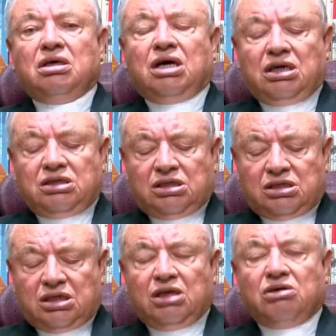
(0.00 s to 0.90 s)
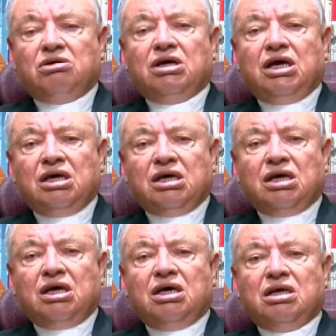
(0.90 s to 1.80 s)
ha insistido en
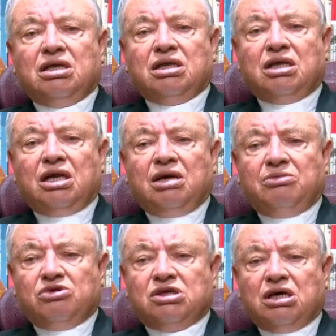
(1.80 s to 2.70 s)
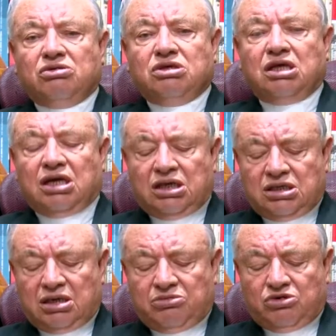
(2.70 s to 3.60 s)
que tenemos que considerar
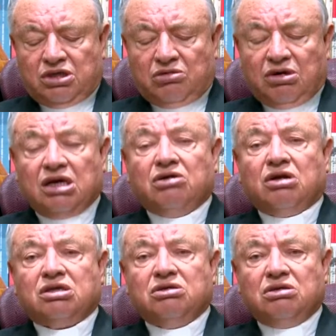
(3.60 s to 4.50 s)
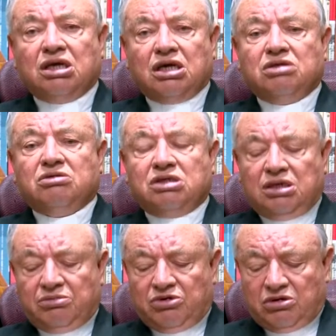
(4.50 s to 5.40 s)
ese amor del cual el corazón de Cristo es
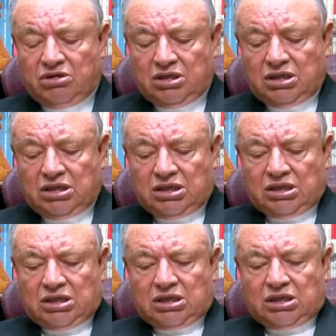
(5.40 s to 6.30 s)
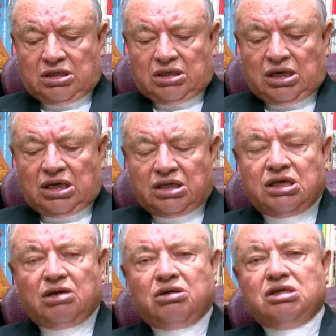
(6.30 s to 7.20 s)
símbolo. En el
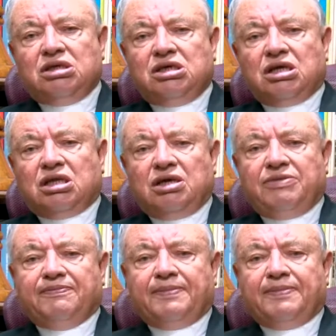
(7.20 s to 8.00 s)
siglo XVII,